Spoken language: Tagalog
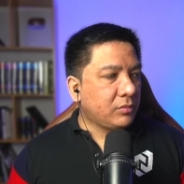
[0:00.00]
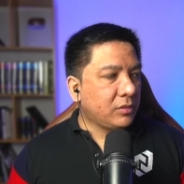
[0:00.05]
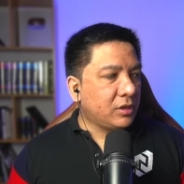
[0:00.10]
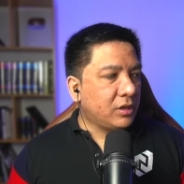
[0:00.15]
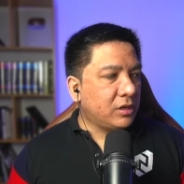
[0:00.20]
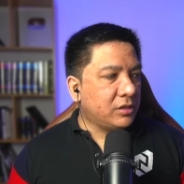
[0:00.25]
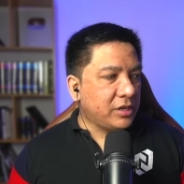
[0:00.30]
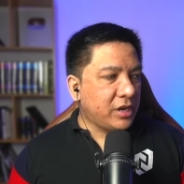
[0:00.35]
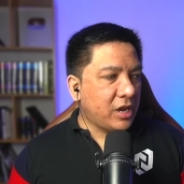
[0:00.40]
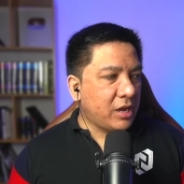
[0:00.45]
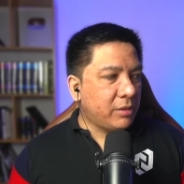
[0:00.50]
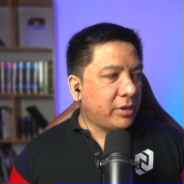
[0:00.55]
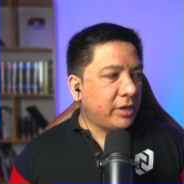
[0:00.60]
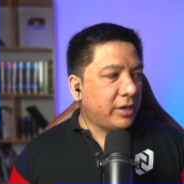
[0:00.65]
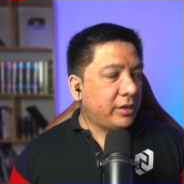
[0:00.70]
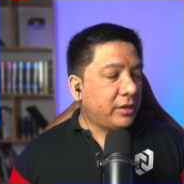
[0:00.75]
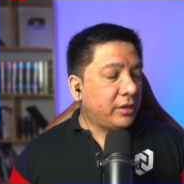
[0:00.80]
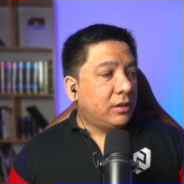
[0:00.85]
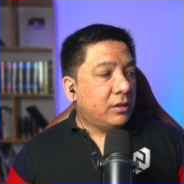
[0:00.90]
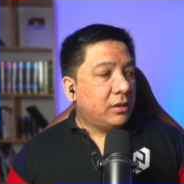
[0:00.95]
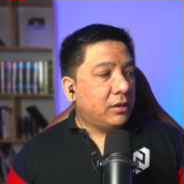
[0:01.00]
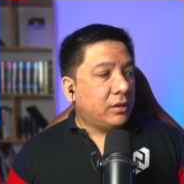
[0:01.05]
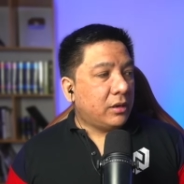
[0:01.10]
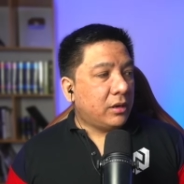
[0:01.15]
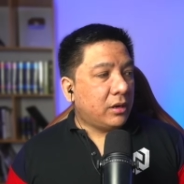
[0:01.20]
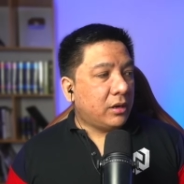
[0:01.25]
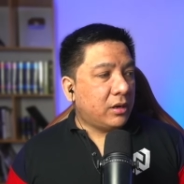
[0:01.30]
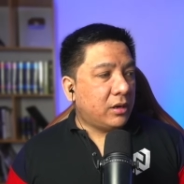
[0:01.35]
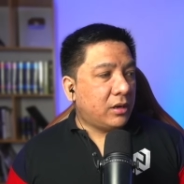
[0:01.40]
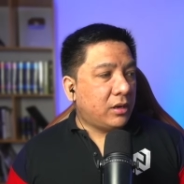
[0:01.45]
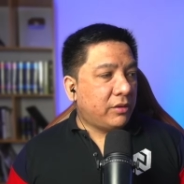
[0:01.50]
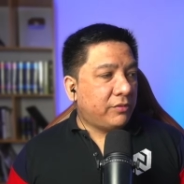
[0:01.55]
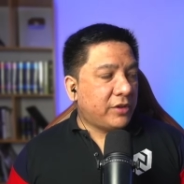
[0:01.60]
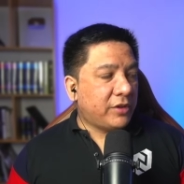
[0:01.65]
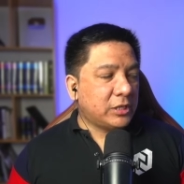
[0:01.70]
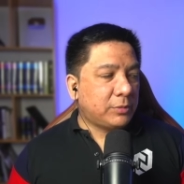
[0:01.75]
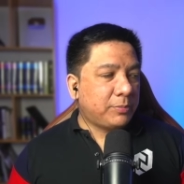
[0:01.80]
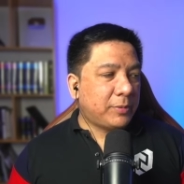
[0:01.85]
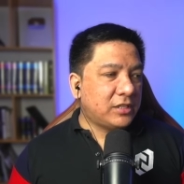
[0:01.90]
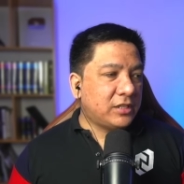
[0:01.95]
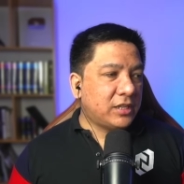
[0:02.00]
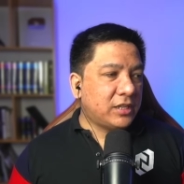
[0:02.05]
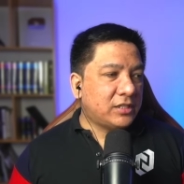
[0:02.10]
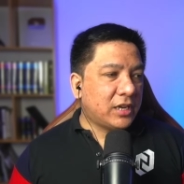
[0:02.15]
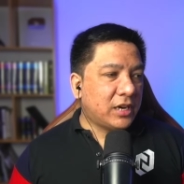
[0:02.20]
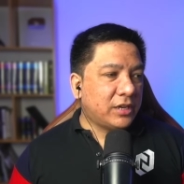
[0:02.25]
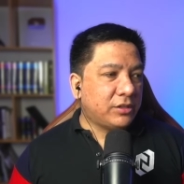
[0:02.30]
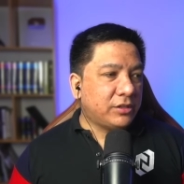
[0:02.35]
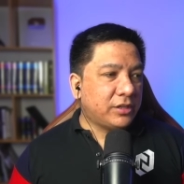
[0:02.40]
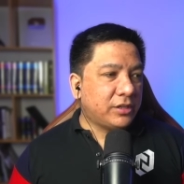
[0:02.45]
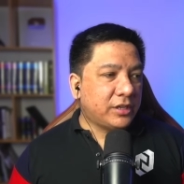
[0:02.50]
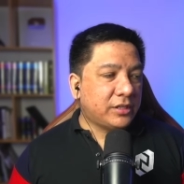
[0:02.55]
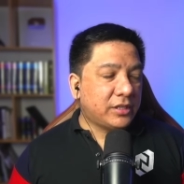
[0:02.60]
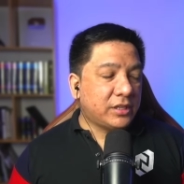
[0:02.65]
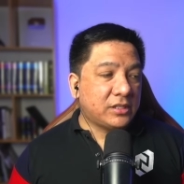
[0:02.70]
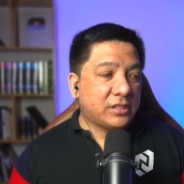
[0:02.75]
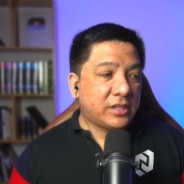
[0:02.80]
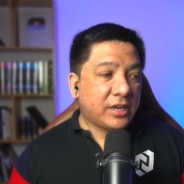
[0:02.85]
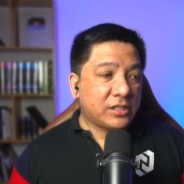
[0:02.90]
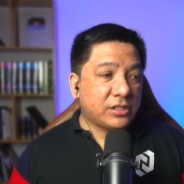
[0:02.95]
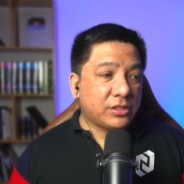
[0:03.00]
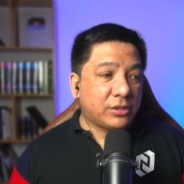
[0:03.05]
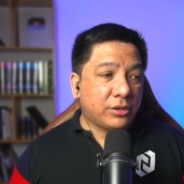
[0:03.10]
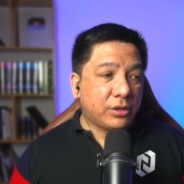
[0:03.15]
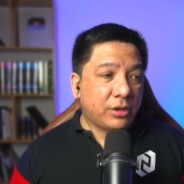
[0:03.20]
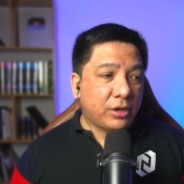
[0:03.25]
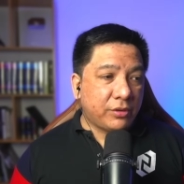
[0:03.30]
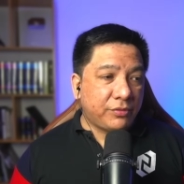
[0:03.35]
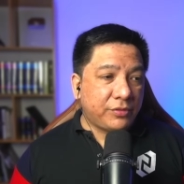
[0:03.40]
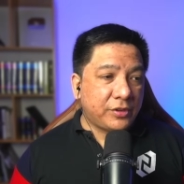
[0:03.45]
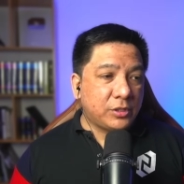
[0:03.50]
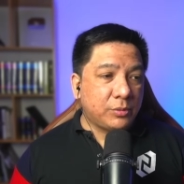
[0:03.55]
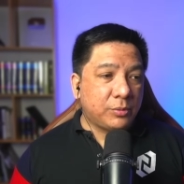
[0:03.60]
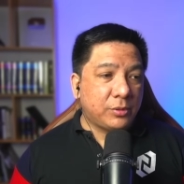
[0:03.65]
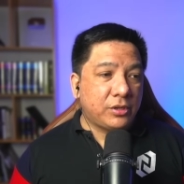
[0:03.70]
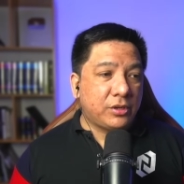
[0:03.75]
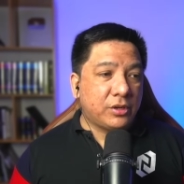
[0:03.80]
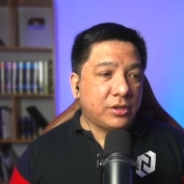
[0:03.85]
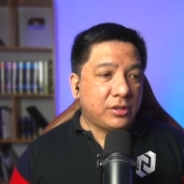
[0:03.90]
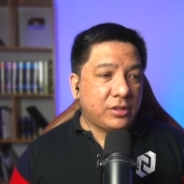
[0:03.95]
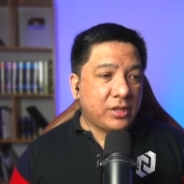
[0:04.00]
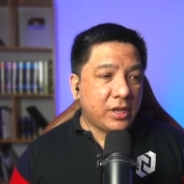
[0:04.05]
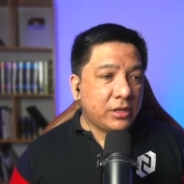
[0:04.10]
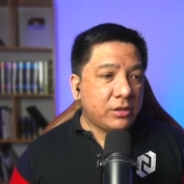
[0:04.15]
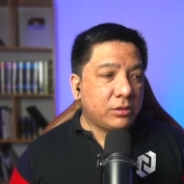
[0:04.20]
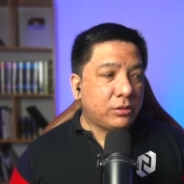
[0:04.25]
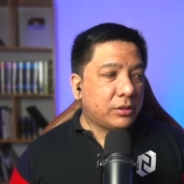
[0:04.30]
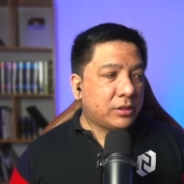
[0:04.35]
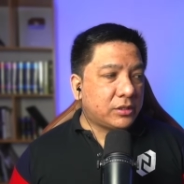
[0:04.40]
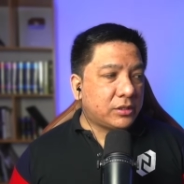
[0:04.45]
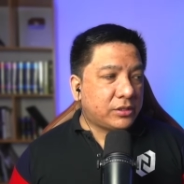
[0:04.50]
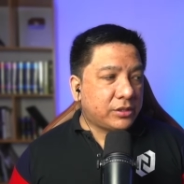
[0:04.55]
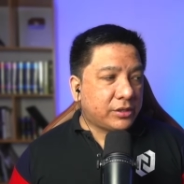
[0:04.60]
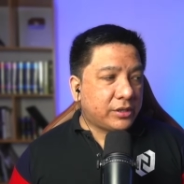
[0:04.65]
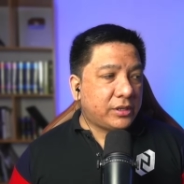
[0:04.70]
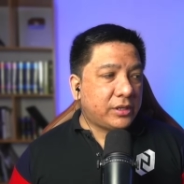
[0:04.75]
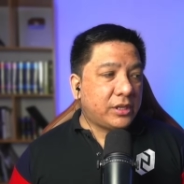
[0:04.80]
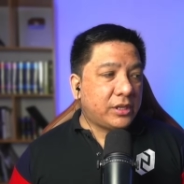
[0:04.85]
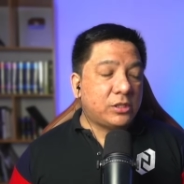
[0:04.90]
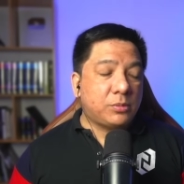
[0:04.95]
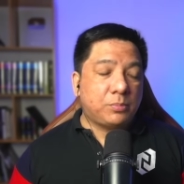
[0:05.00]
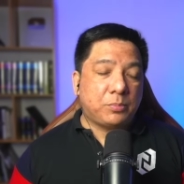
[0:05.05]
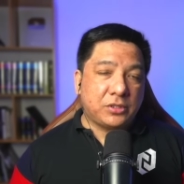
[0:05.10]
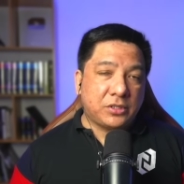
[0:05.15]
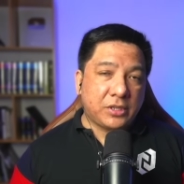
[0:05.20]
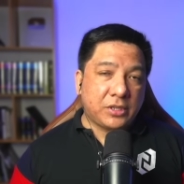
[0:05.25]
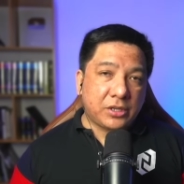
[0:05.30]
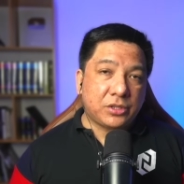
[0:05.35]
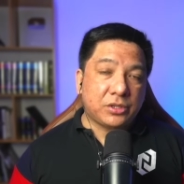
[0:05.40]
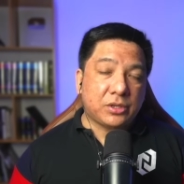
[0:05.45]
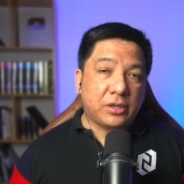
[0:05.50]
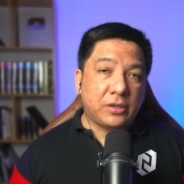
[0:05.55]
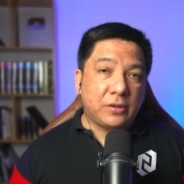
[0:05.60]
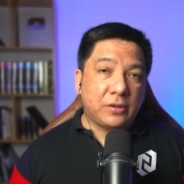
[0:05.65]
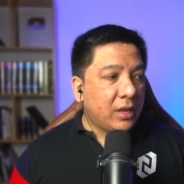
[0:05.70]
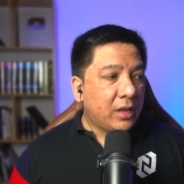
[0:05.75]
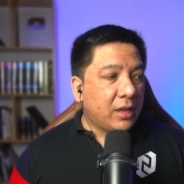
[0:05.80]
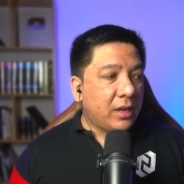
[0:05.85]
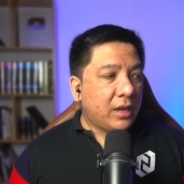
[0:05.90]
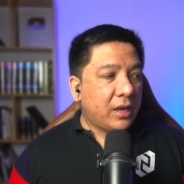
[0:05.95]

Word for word: sinabi, uh, Vice President Sara Duterte stressed her office would continue to assert its position